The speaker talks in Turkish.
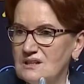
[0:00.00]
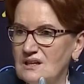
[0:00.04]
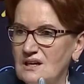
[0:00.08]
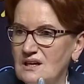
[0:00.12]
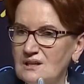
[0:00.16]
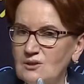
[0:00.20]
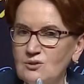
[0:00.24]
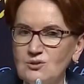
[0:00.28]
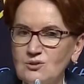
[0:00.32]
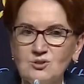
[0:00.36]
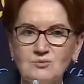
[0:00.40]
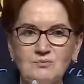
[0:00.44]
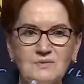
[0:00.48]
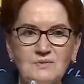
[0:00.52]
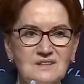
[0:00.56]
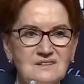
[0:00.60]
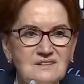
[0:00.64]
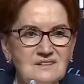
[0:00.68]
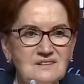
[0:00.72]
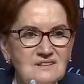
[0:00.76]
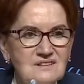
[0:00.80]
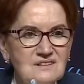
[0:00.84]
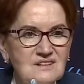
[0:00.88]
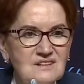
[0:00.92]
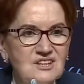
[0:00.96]
Ali
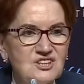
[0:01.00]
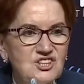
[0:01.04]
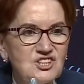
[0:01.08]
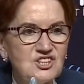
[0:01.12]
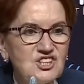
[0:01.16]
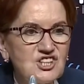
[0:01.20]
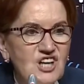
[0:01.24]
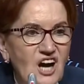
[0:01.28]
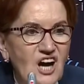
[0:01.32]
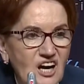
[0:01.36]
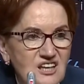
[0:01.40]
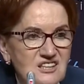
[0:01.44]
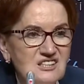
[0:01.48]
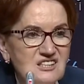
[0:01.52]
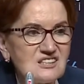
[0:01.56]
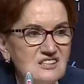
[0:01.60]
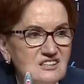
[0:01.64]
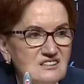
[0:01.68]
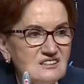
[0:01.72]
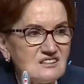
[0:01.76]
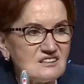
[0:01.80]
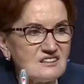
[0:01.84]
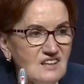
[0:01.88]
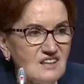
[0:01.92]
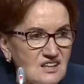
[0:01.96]
Osman'ın
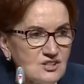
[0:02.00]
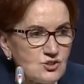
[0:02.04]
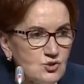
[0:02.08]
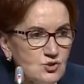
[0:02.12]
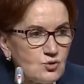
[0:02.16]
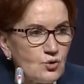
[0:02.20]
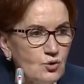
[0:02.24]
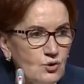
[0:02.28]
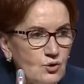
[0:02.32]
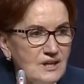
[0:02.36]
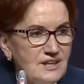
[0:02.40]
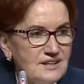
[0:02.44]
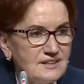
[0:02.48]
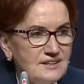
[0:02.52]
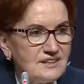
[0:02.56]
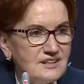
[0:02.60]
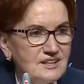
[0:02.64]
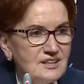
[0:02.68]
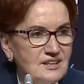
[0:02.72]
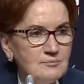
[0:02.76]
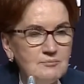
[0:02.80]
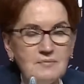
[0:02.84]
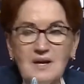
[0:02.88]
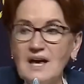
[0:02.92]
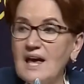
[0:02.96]
şahsında
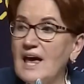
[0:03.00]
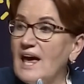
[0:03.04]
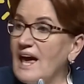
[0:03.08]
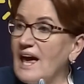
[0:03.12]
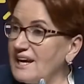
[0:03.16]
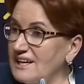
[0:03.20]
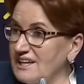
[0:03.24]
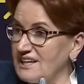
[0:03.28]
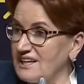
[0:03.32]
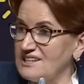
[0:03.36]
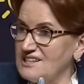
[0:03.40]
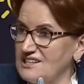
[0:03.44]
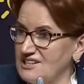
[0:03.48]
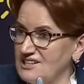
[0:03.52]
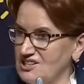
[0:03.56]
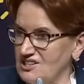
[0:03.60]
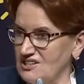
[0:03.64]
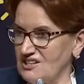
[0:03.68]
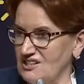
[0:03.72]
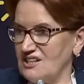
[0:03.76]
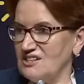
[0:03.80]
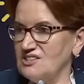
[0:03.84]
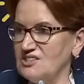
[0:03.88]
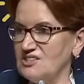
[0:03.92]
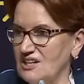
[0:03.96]
söylediğim herkes
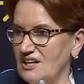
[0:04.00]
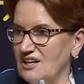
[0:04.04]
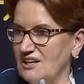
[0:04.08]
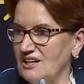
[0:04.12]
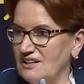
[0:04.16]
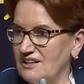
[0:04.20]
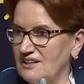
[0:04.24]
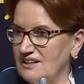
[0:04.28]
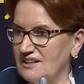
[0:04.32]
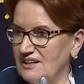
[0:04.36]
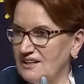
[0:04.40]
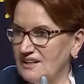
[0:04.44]
için geçerli.